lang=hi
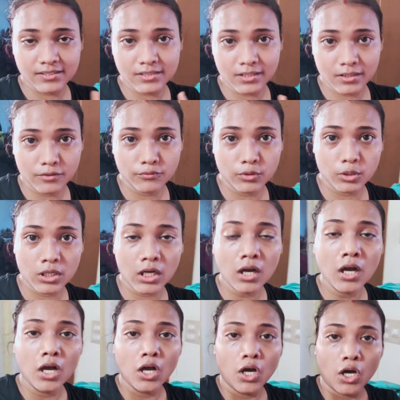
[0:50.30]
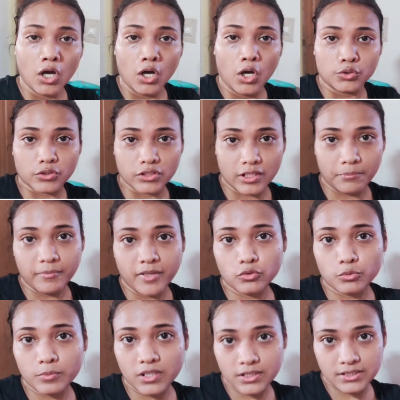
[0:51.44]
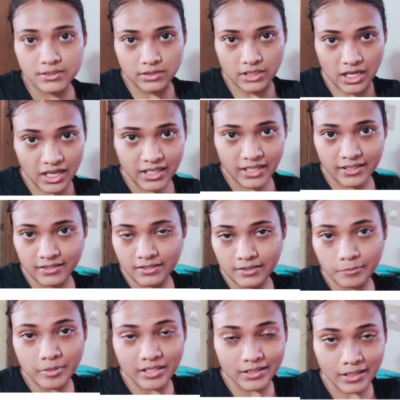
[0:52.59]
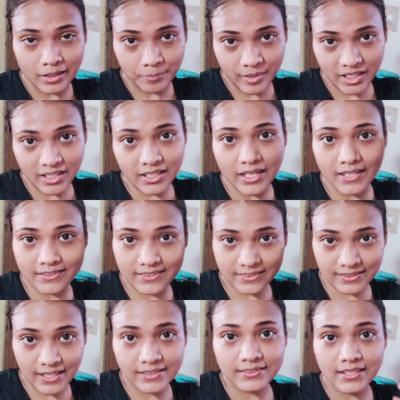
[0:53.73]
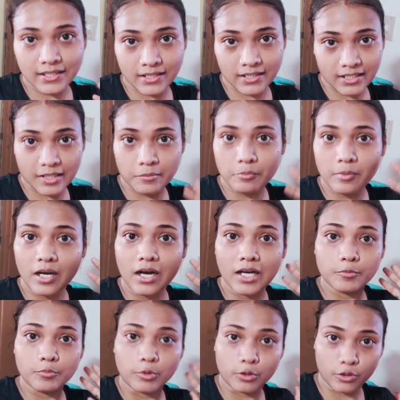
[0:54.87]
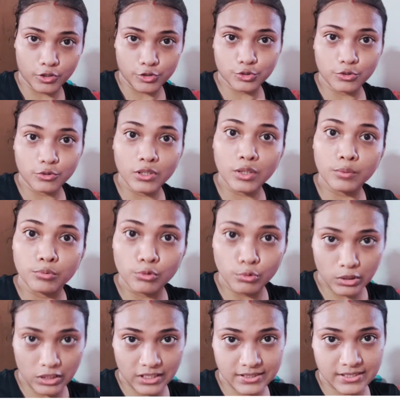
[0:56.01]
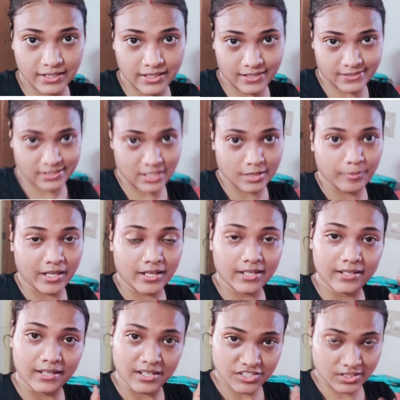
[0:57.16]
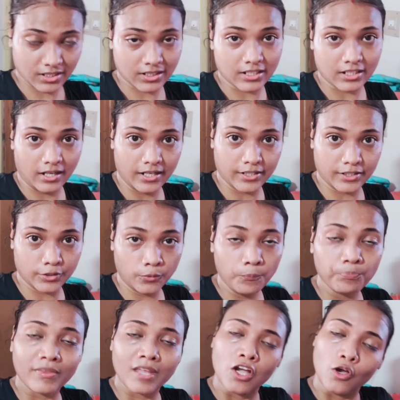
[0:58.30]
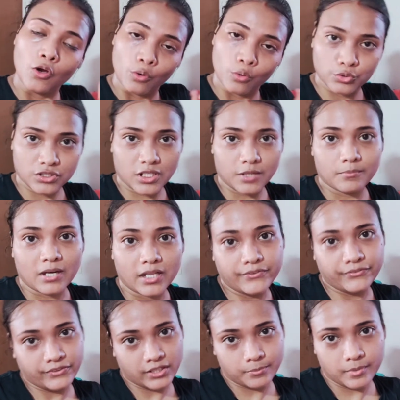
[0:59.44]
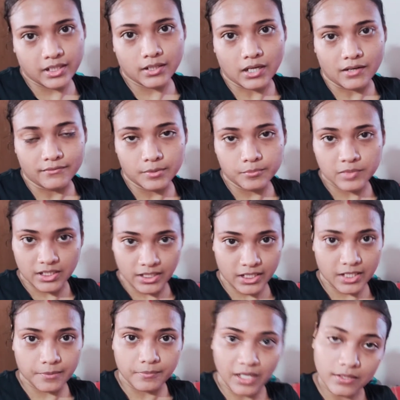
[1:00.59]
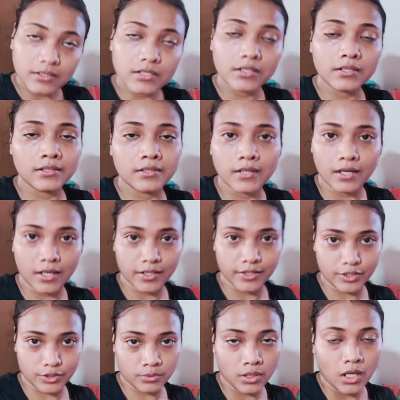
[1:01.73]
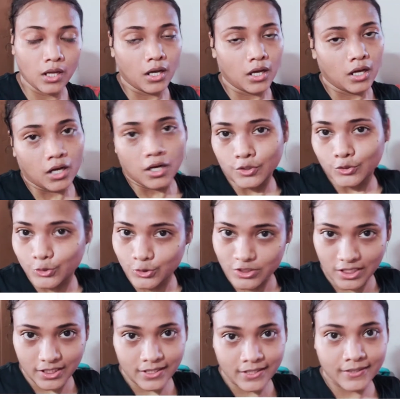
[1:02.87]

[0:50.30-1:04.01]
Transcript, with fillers: हल्का फुल्का तो तब मैं सुबह नहा लेती थी बट अभी एक्सरसाइज करने के बाद बहुत ज़ोरों की भूख लग जाती है इसीलिए पहले नाश्ता कर लेती हूँ उसके बाद फिर मैं काम वाम करने के बाद नहाती हूँ तो चलिए